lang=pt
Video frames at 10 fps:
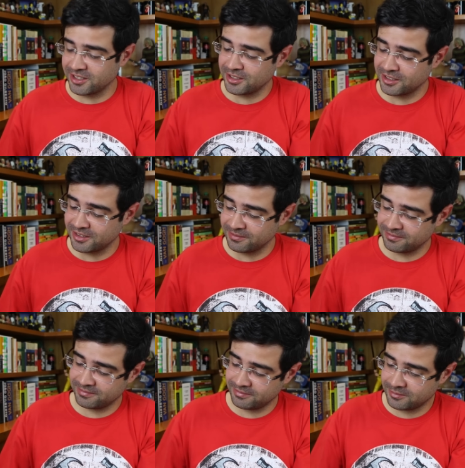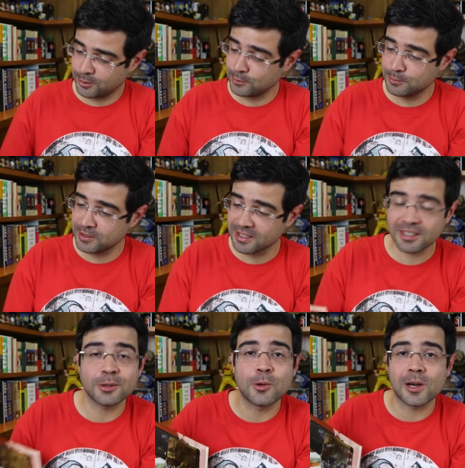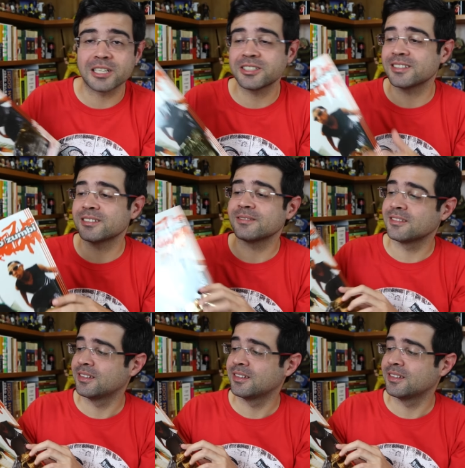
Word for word: que todo mundo aqui gosta.